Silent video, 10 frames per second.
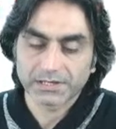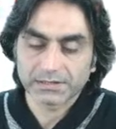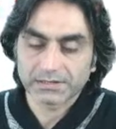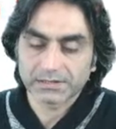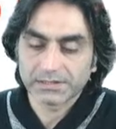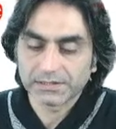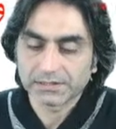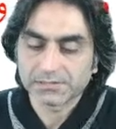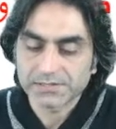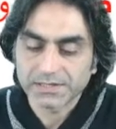
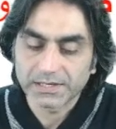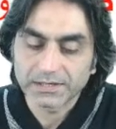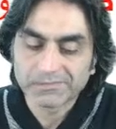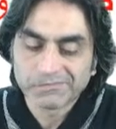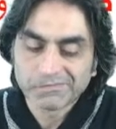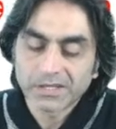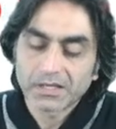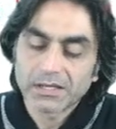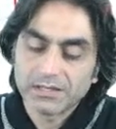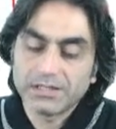bekledikleri kimseler.
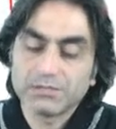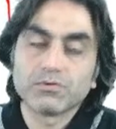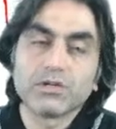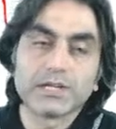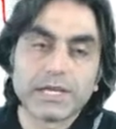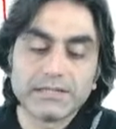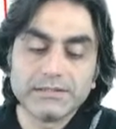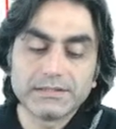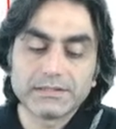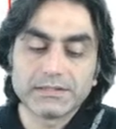Yine buraya
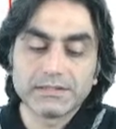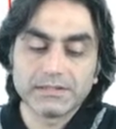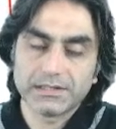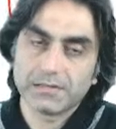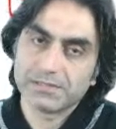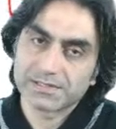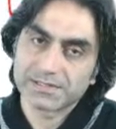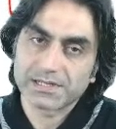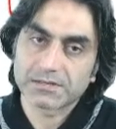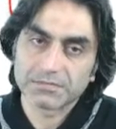geldik. Yine
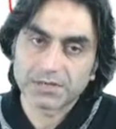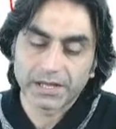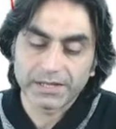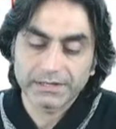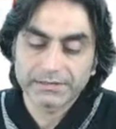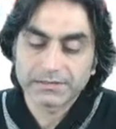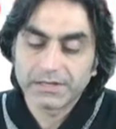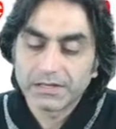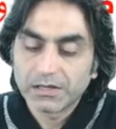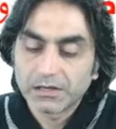benzer bir ayet.
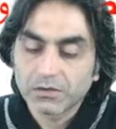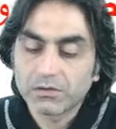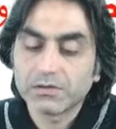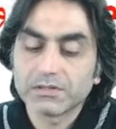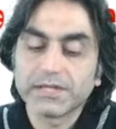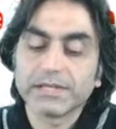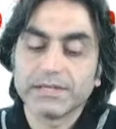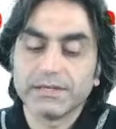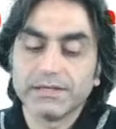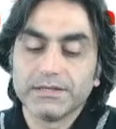Kul de
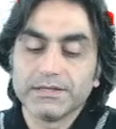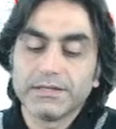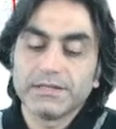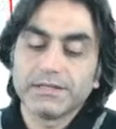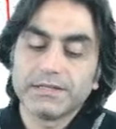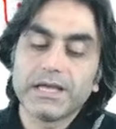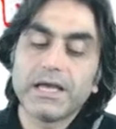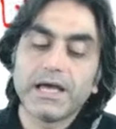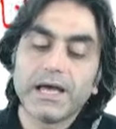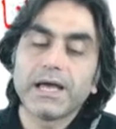ki
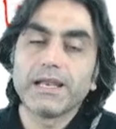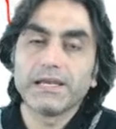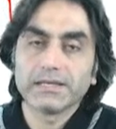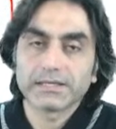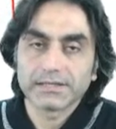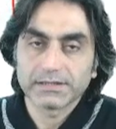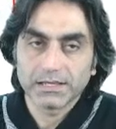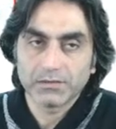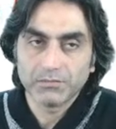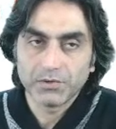ya ehlel
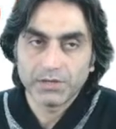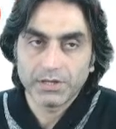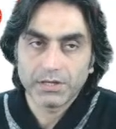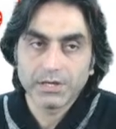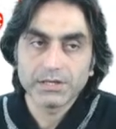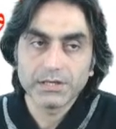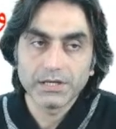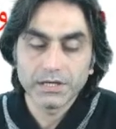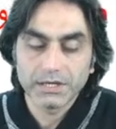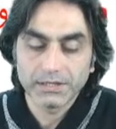kitab. Ey
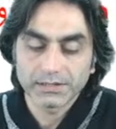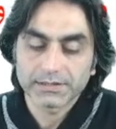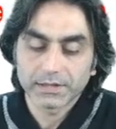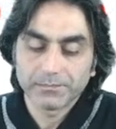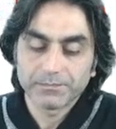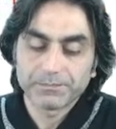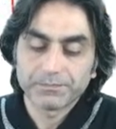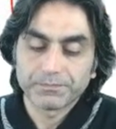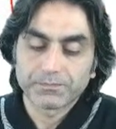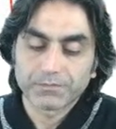ehli kitap.
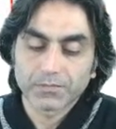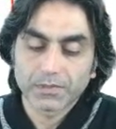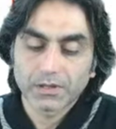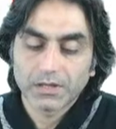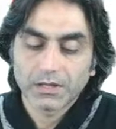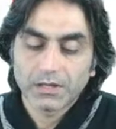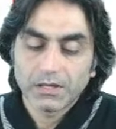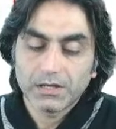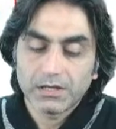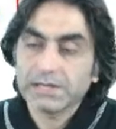
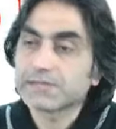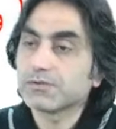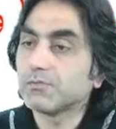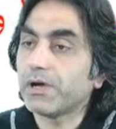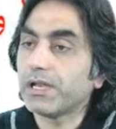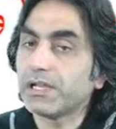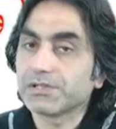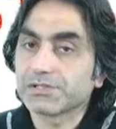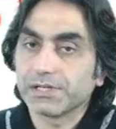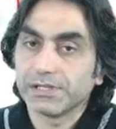Lestum
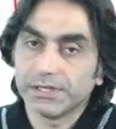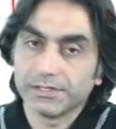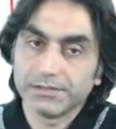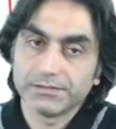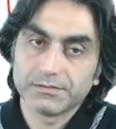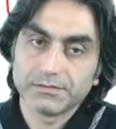ala şeyin.